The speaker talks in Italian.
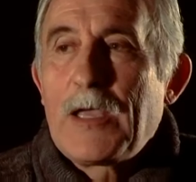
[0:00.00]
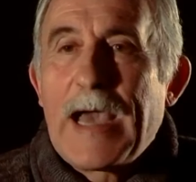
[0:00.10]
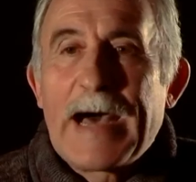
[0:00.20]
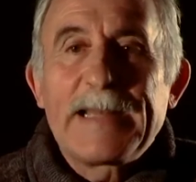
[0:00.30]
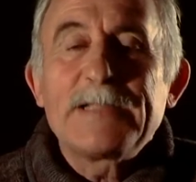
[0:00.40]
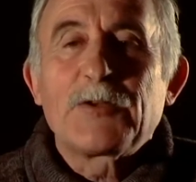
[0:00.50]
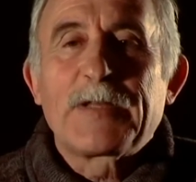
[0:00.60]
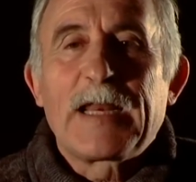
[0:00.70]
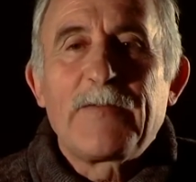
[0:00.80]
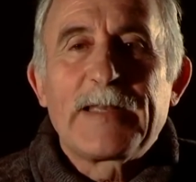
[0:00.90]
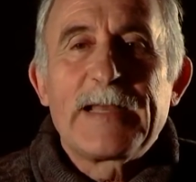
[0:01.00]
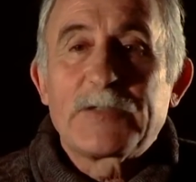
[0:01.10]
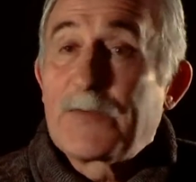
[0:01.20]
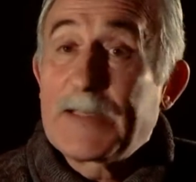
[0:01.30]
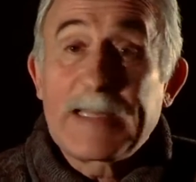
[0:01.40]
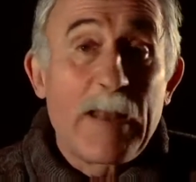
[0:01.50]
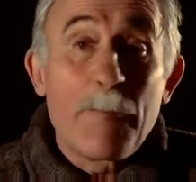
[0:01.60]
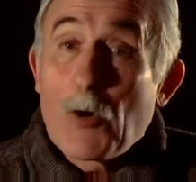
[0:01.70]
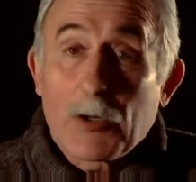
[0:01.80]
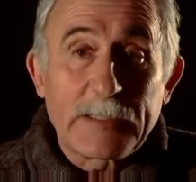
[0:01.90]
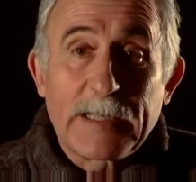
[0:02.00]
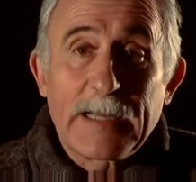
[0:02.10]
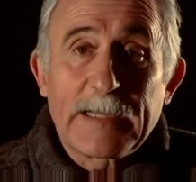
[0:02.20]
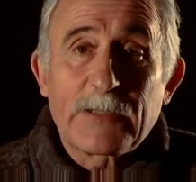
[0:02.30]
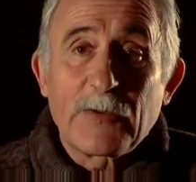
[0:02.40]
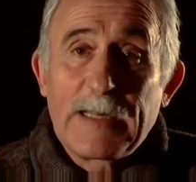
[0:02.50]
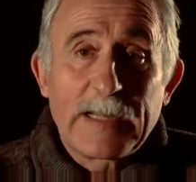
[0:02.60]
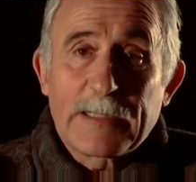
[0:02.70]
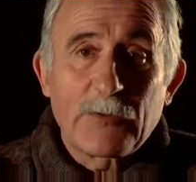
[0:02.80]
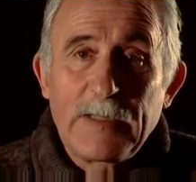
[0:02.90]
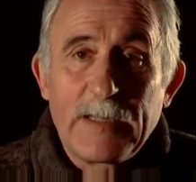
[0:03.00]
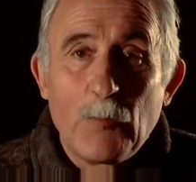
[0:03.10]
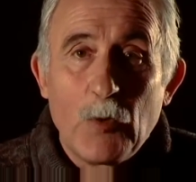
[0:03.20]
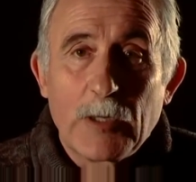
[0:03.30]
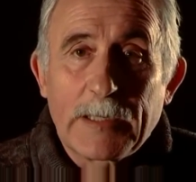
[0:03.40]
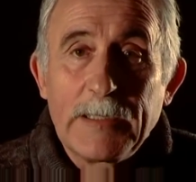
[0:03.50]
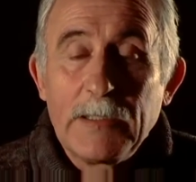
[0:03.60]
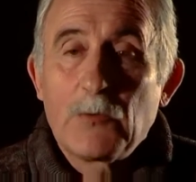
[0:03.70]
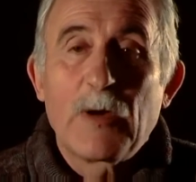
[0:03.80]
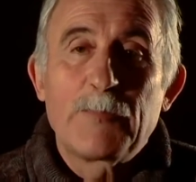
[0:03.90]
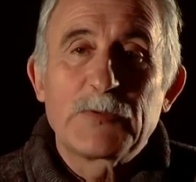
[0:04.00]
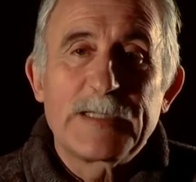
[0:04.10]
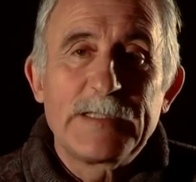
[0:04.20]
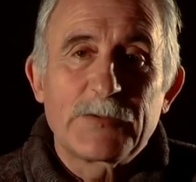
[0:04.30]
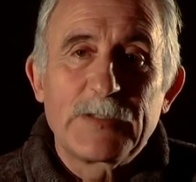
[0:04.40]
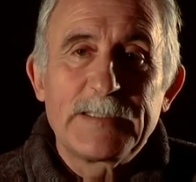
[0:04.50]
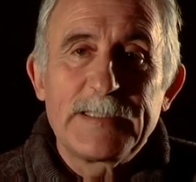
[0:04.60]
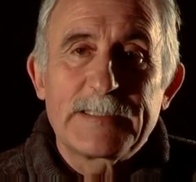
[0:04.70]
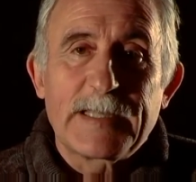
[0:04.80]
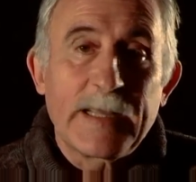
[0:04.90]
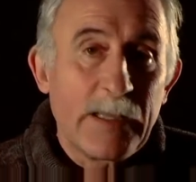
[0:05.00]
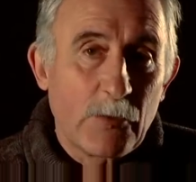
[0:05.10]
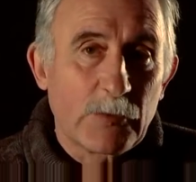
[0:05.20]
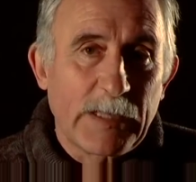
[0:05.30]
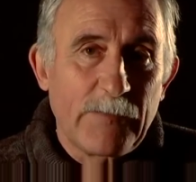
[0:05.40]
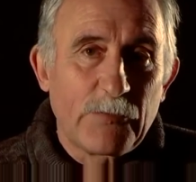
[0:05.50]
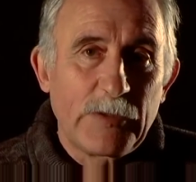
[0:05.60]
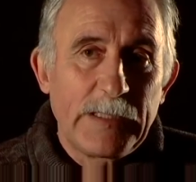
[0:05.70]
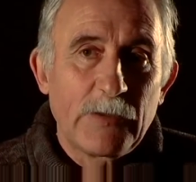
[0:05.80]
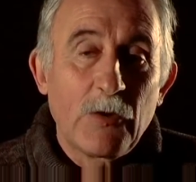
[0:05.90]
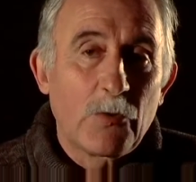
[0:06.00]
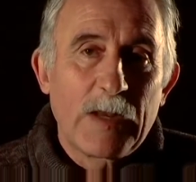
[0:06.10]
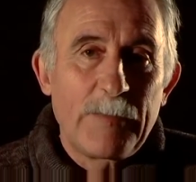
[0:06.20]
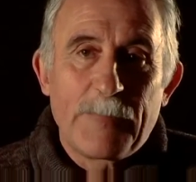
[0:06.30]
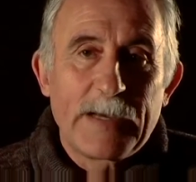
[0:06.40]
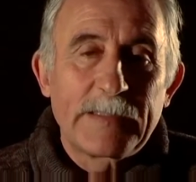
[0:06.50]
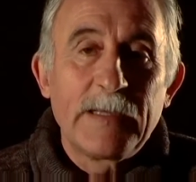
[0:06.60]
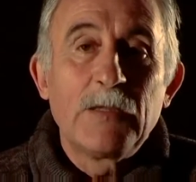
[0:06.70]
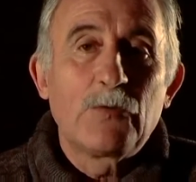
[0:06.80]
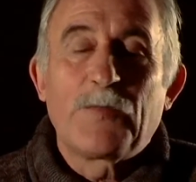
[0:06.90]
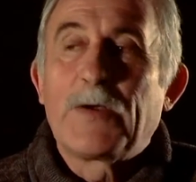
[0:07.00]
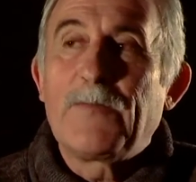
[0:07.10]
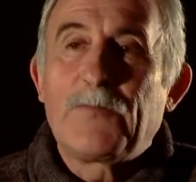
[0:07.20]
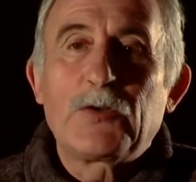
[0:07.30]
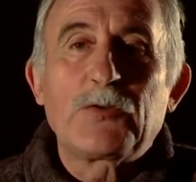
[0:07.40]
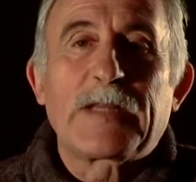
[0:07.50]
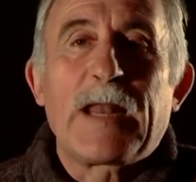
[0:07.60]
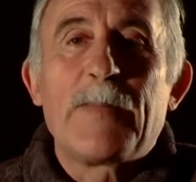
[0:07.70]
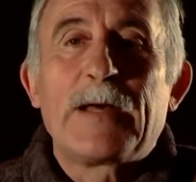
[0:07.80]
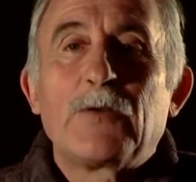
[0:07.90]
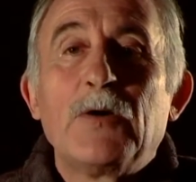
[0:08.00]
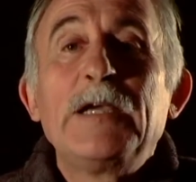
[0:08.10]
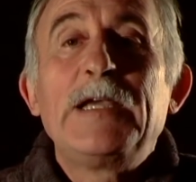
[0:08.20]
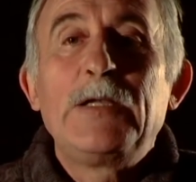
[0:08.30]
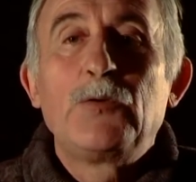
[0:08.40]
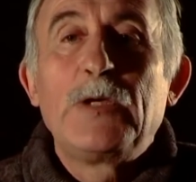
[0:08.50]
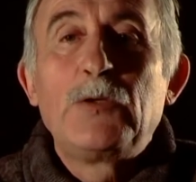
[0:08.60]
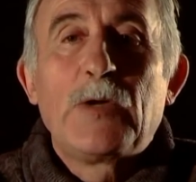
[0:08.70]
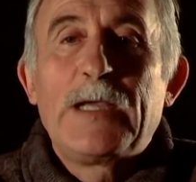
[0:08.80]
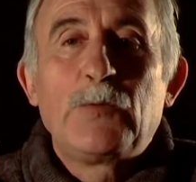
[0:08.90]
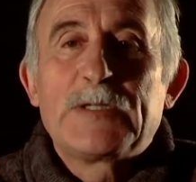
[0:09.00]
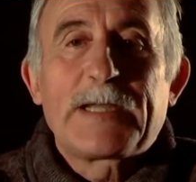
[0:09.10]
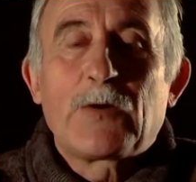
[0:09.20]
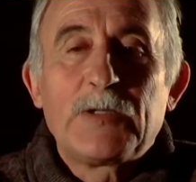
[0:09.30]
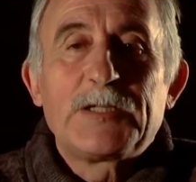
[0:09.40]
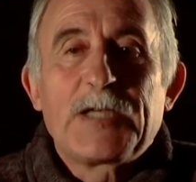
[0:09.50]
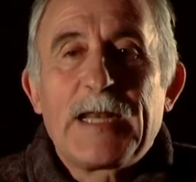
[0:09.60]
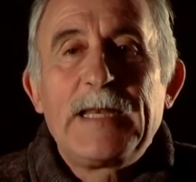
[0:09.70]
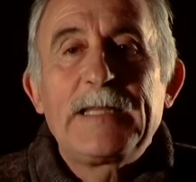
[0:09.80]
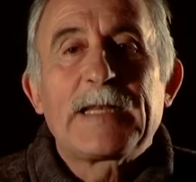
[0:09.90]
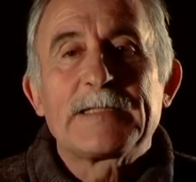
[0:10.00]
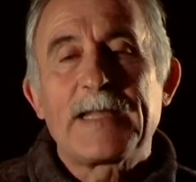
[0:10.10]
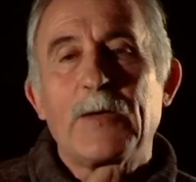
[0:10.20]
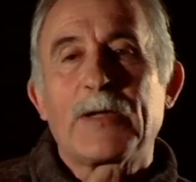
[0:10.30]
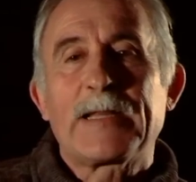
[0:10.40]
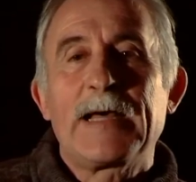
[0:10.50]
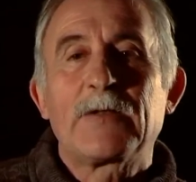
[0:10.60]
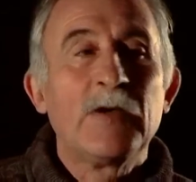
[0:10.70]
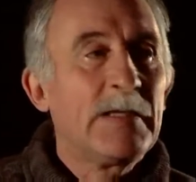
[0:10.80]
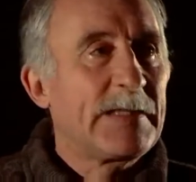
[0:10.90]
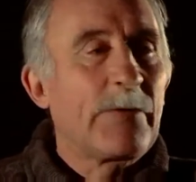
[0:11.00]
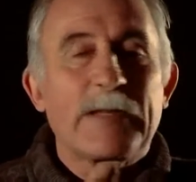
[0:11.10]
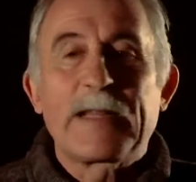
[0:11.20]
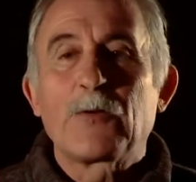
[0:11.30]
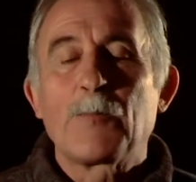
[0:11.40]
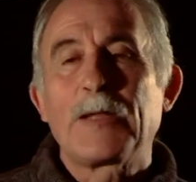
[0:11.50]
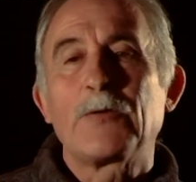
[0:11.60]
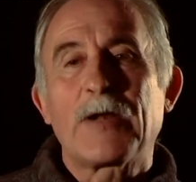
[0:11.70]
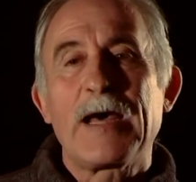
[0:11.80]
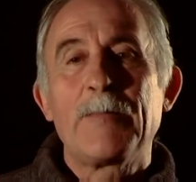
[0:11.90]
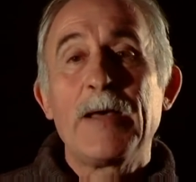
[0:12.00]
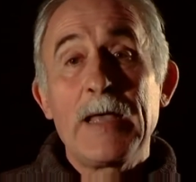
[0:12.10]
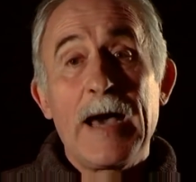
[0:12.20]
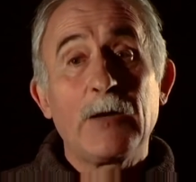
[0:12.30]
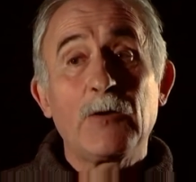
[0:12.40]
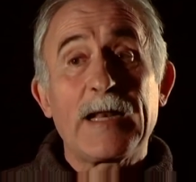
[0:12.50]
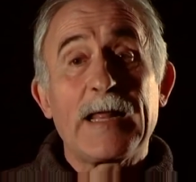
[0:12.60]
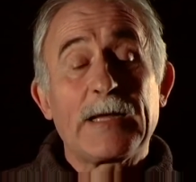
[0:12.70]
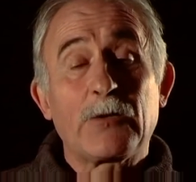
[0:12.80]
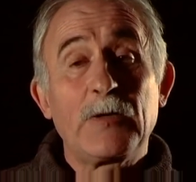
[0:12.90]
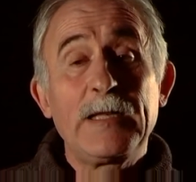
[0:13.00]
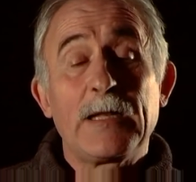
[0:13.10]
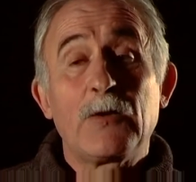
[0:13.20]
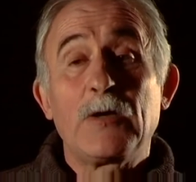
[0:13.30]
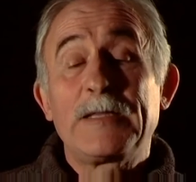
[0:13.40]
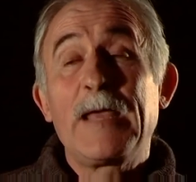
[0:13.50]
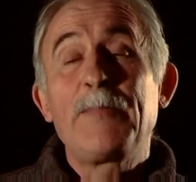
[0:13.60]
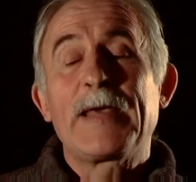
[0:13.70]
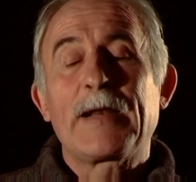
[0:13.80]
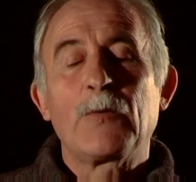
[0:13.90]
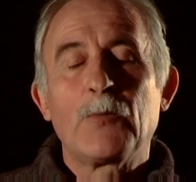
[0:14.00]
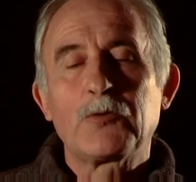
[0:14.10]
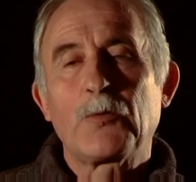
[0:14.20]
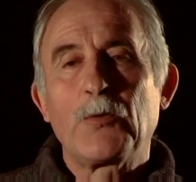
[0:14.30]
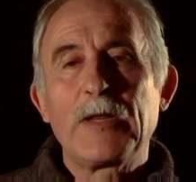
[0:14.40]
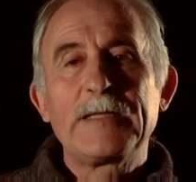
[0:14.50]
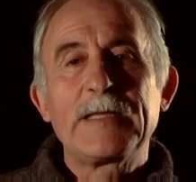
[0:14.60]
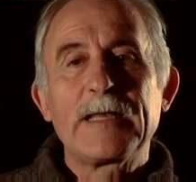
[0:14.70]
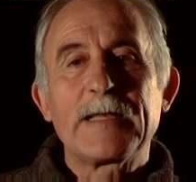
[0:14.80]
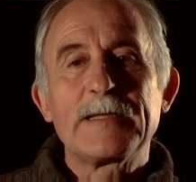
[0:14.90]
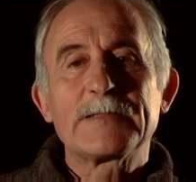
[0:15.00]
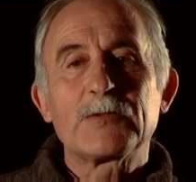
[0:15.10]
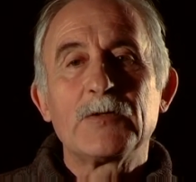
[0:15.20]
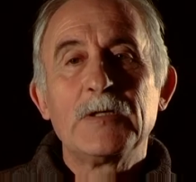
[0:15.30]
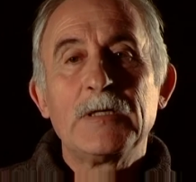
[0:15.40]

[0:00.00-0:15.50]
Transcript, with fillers: adesso ti arriva adesso, infatti alla morte della cartolina, la cartolina muore, non ha più senso di esistere col telefonino, con l'iPad. Tu fai una foto, te la mando in, in, due, in due secondi, ce l'hai lì, te la stai guardando, stai guardando il panorama. Allora la cartolina no, i tempi erano molto più lenti di adesso.